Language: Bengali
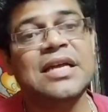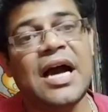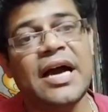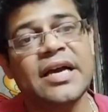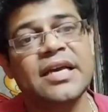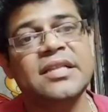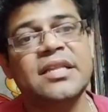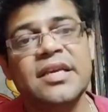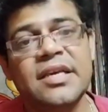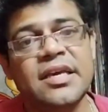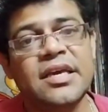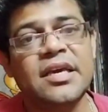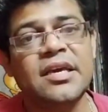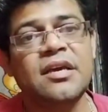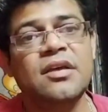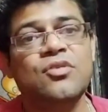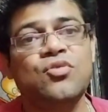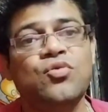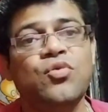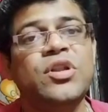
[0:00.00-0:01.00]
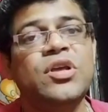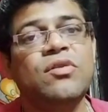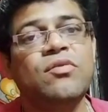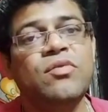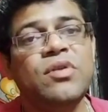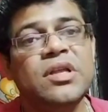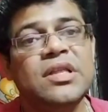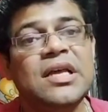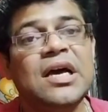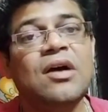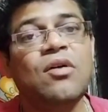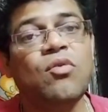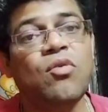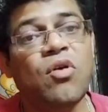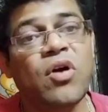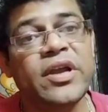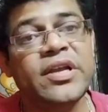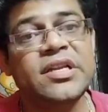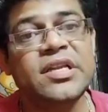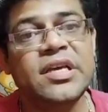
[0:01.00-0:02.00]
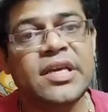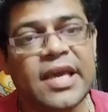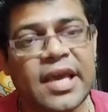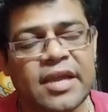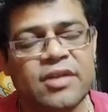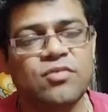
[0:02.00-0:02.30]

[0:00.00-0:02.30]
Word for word: আগে থেকে তৈরি করে দেওয়া হয়নি কেন